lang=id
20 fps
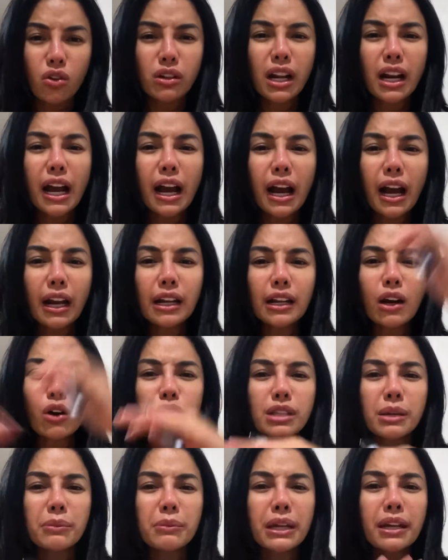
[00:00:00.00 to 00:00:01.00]
udahlah kalian
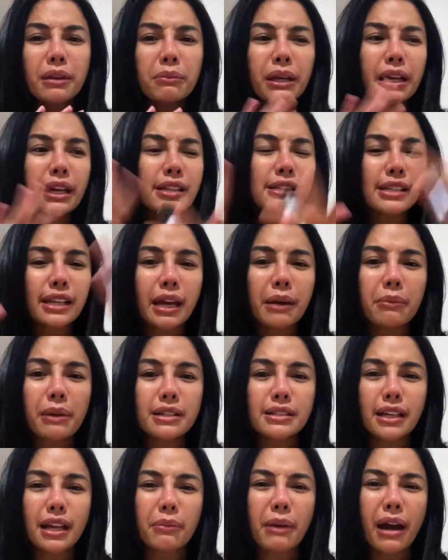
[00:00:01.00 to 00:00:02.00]
gak usah bikin-bikin
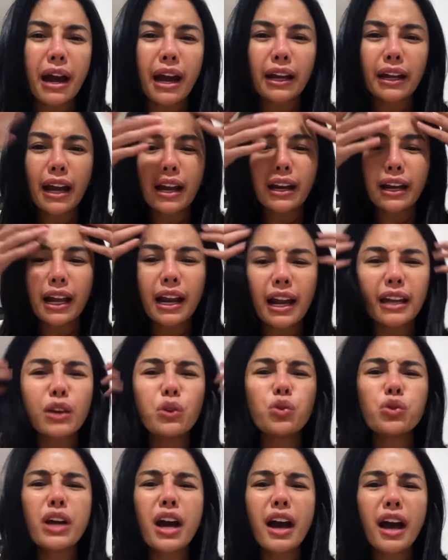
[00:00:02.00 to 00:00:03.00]
skema-skema aneh-aneh
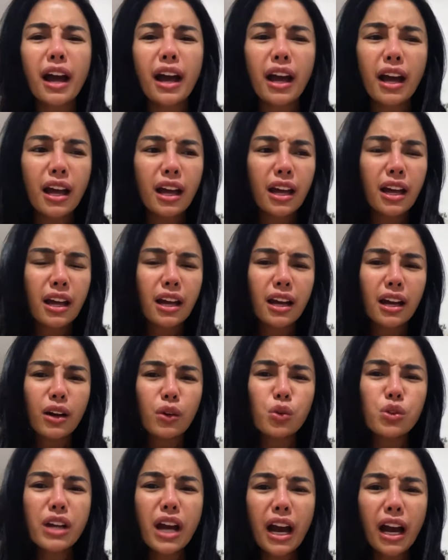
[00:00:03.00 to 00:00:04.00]
lagi udah
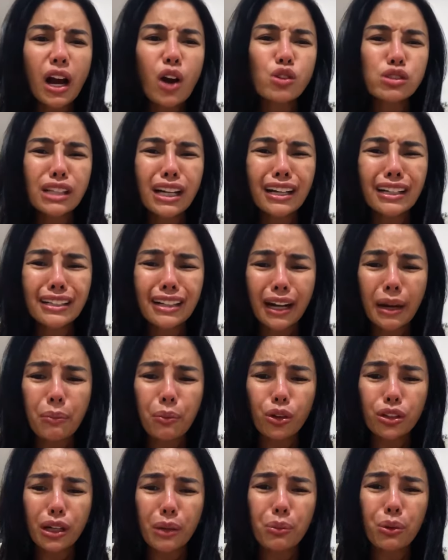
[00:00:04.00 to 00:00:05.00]
udah gak usah
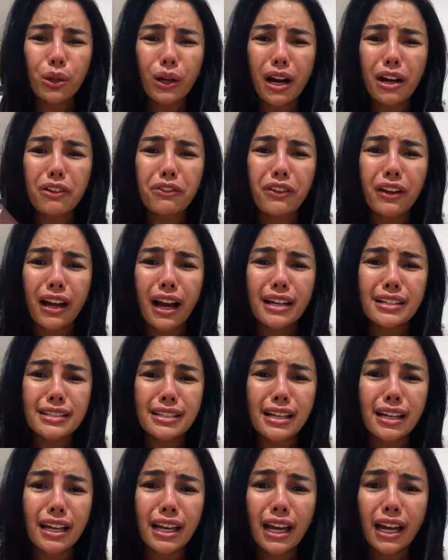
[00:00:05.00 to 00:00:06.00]
repot-repot
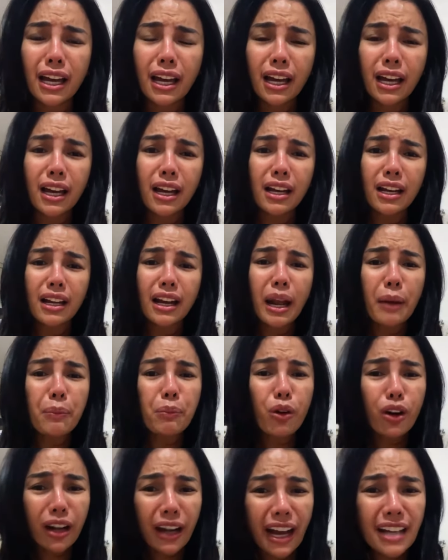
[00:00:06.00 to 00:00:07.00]
klarifikasi
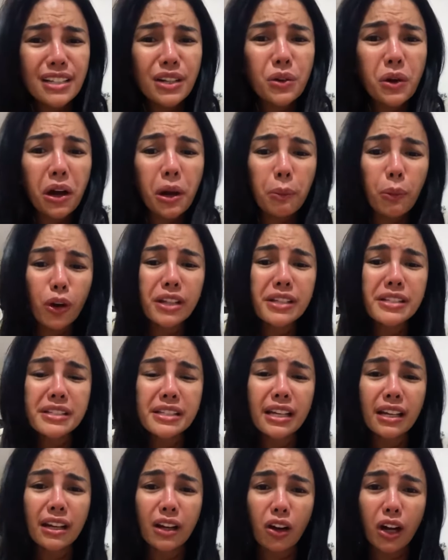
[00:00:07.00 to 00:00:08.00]
laporin aja gue ke
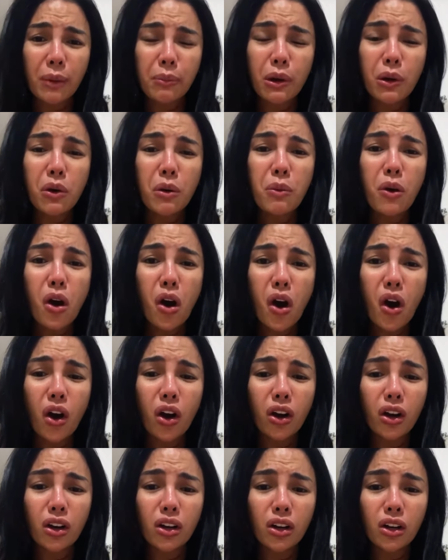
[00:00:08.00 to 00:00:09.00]
polisi kalau emang gue
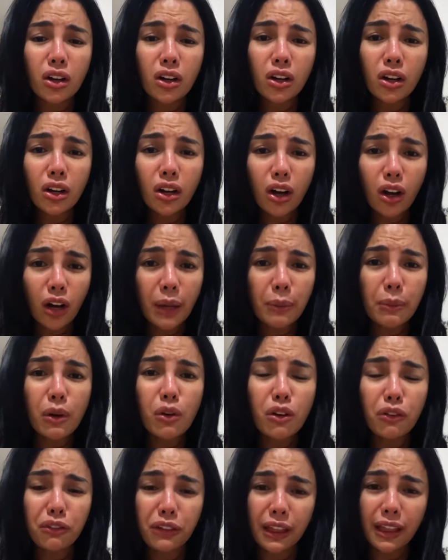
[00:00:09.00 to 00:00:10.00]
bohong kalau
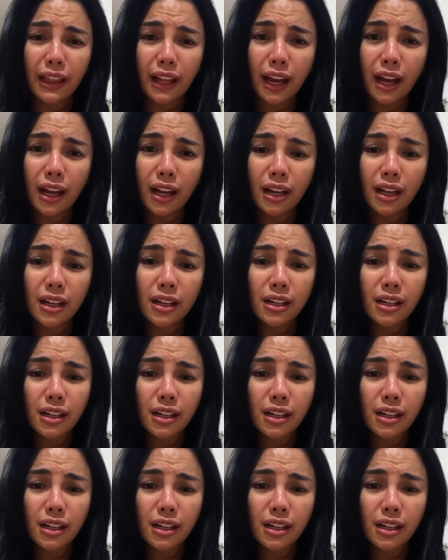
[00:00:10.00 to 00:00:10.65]
emang gue fitnah